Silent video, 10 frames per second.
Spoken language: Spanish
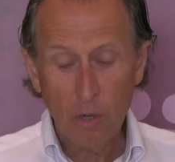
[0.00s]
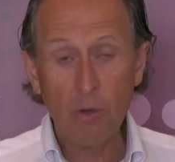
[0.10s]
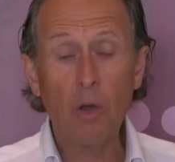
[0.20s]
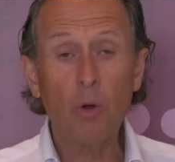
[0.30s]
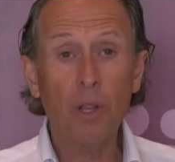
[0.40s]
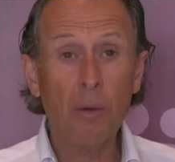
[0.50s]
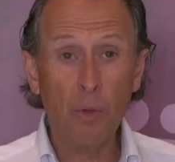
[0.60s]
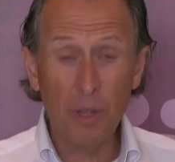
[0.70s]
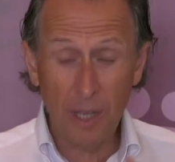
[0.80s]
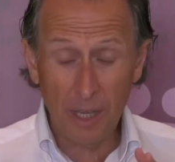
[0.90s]
Nos
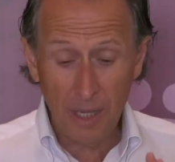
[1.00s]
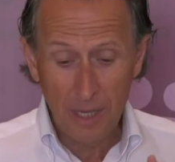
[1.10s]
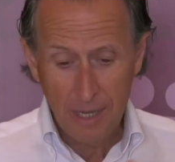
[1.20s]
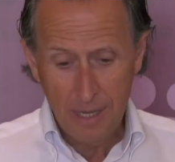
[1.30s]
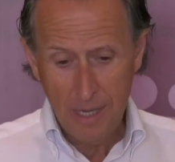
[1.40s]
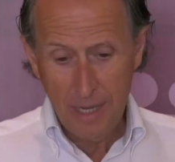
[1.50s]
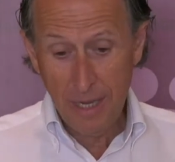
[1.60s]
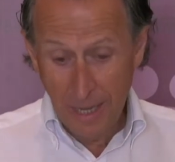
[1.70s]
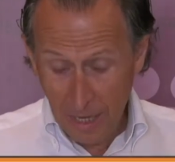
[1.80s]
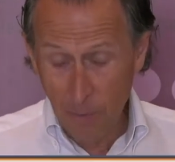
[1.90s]
acordamos de
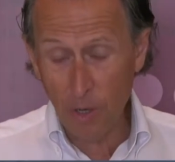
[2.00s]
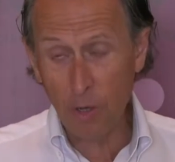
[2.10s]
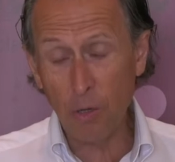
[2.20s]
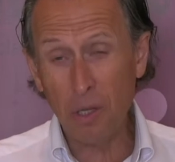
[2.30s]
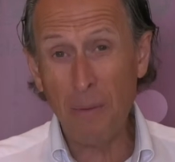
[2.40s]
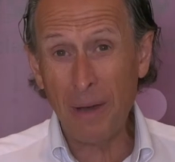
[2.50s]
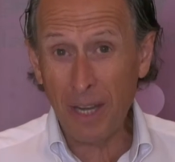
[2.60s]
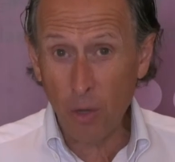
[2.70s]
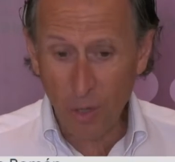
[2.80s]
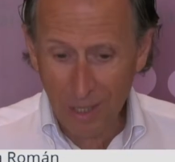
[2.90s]
y queremos reconocer a
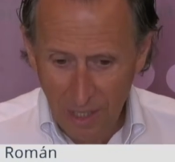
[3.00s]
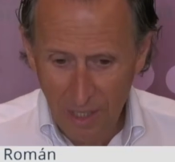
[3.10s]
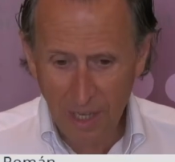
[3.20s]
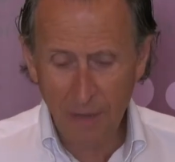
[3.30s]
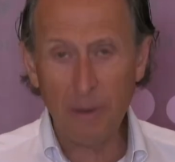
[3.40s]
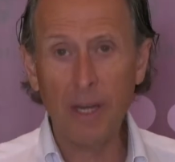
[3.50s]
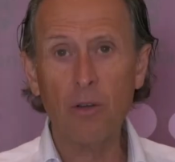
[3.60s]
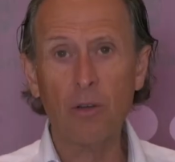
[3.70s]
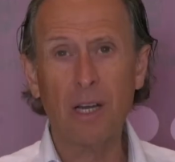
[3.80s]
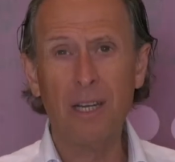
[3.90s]
Mariscos Castilla.
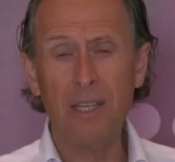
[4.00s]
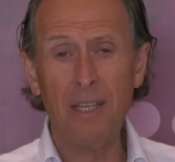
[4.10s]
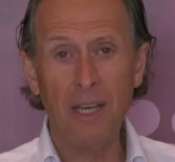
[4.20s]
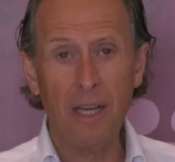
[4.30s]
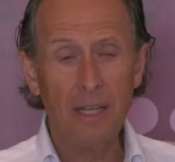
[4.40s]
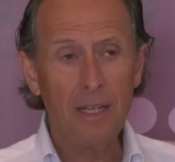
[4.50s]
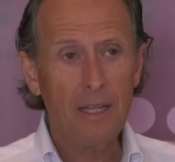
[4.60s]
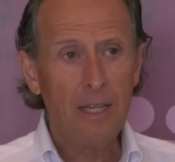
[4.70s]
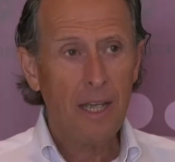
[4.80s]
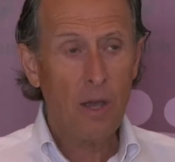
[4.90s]
Mariscos Castilla
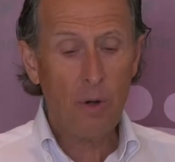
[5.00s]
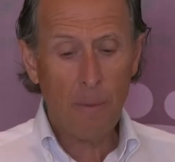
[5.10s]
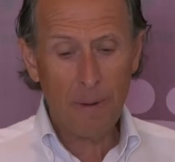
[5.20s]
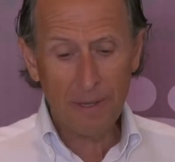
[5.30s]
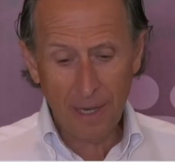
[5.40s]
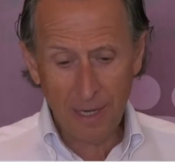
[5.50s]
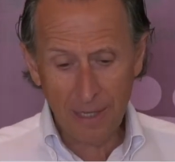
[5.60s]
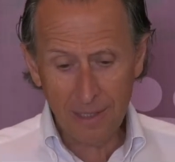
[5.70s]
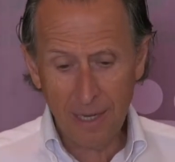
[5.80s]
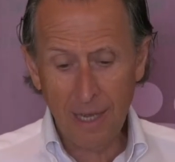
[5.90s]
es una empresa que
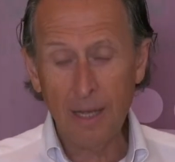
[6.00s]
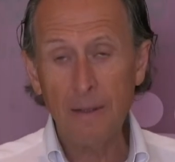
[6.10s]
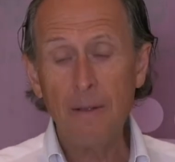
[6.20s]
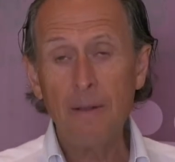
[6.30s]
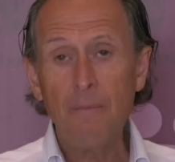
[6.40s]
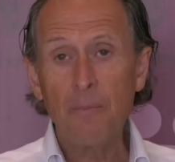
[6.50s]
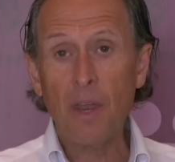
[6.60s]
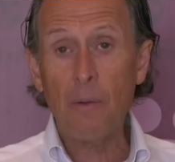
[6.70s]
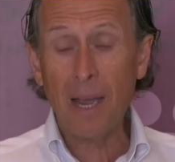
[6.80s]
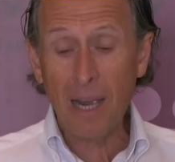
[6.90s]
está
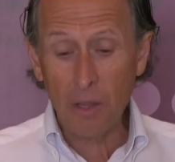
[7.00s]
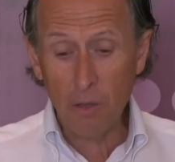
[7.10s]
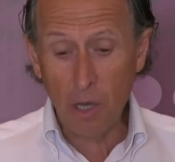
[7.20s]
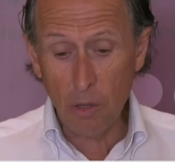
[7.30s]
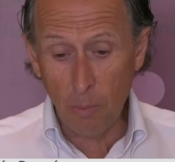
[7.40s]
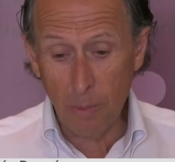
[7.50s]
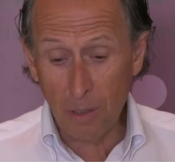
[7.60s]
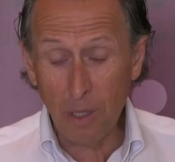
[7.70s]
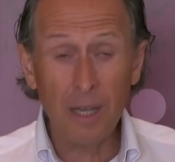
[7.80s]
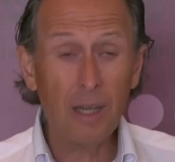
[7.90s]
trabajando desde
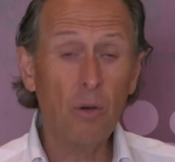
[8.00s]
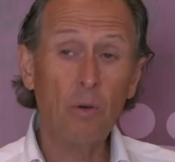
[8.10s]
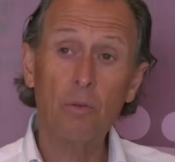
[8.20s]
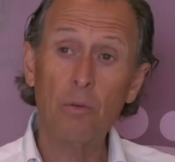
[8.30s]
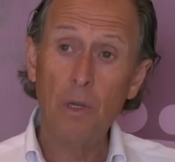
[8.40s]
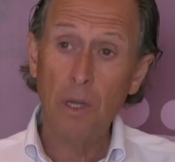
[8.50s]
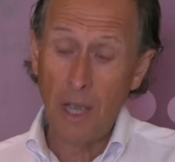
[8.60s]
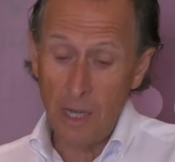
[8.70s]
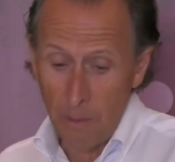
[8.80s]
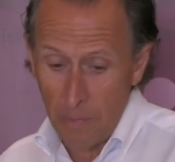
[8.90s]
2003 con,
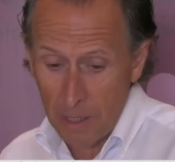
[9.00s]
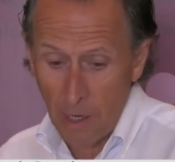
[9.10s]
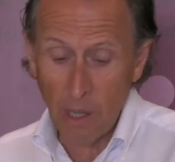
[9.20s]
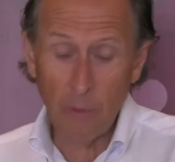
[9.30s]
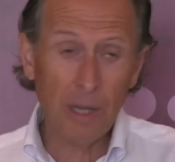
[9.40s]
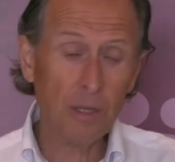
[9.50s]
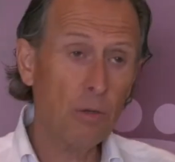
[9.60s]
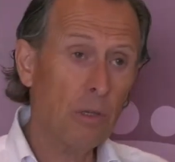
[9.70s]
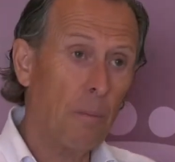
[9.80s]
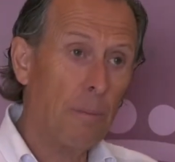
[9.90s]
en el mercado de
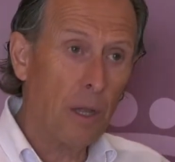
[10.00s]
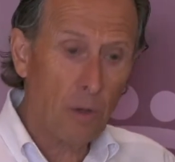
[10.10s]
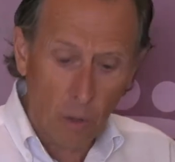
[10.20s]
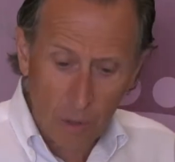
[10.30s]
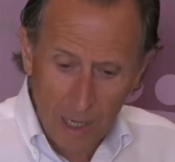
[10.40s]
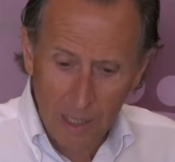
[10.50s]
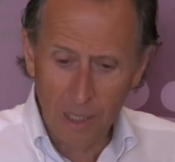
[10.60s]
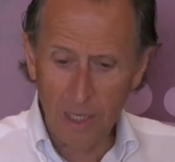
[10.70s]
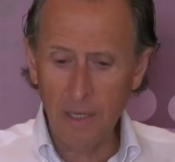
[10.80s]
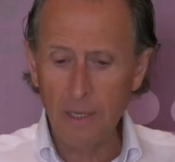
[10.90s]
abasto, también con
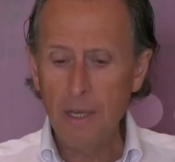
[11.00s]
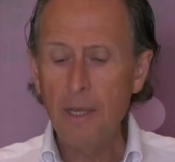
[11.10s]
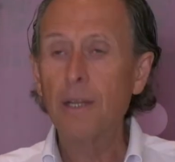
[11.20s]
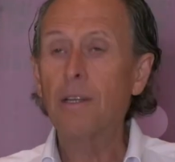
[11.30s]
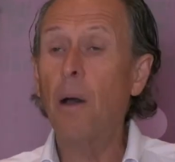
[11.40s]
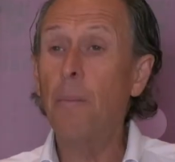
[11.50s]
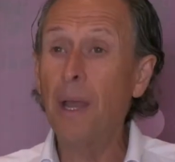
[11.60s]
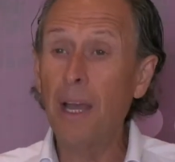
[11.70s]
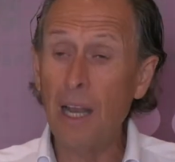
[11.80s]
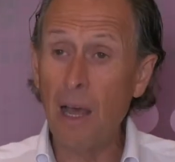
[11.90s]
catering,
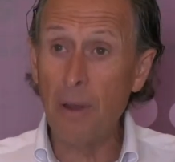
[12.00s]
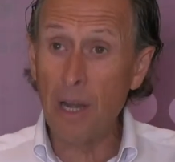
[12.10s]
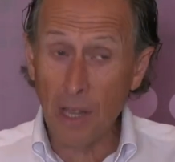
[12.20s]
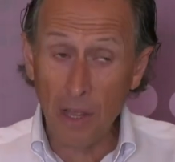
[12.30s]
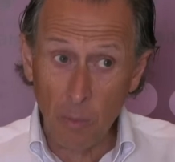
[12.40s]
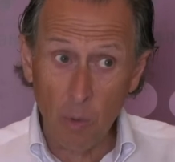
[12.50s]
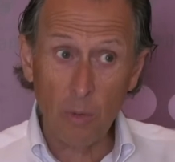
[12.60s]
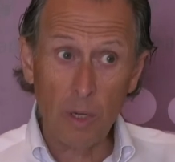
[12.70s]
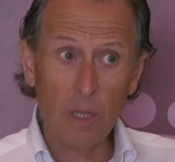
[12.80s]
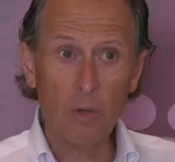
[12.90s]
también en la avenida del
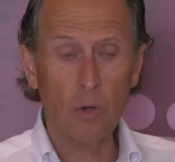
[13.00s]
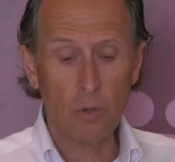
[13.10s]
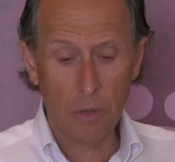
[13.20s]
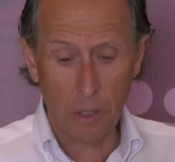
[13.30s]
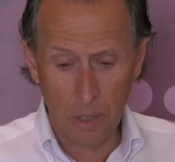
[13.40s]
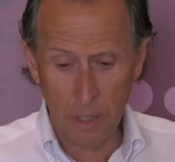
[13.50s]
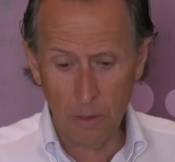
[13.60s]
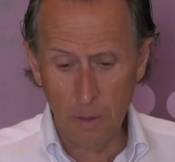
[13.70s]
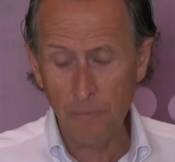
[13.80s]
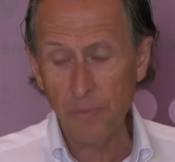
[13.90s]
mueble, con
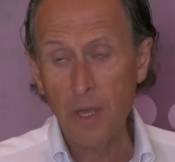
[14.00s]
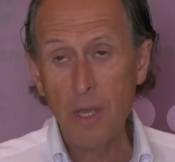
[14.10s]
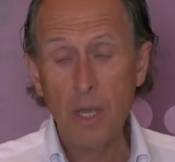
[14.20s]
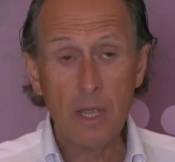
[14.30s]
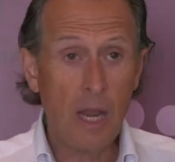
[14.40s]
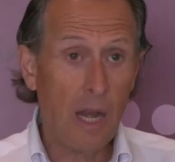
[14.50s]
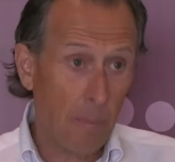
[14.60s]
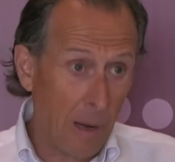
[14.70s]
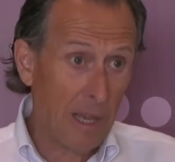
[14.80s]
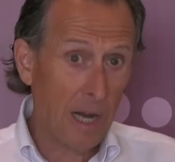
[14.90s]
Cocedero y en la
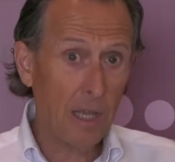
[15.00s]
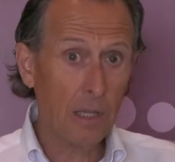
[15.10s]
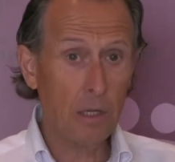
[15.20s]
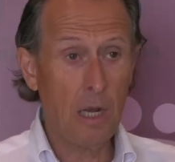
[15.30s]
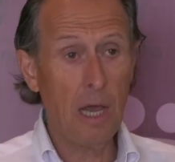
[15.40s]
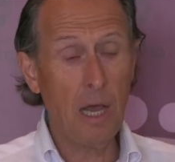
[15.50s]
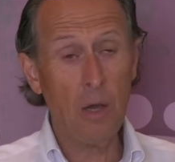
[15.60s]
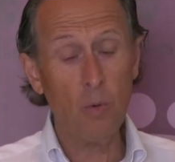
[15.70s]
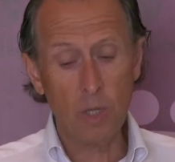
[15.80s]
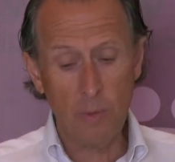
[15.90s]
playa, que es
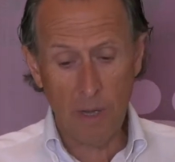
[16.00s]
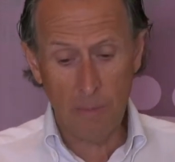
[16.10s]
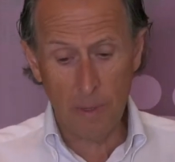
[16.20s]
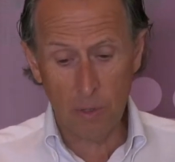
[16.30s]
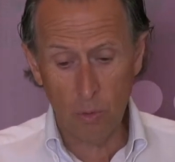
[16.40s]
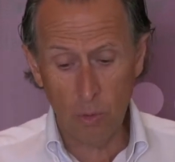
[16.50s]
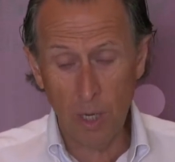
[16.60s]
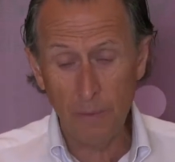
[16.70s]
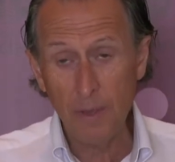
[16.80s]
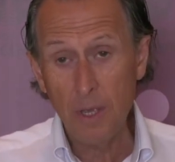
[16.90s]
la última apertura,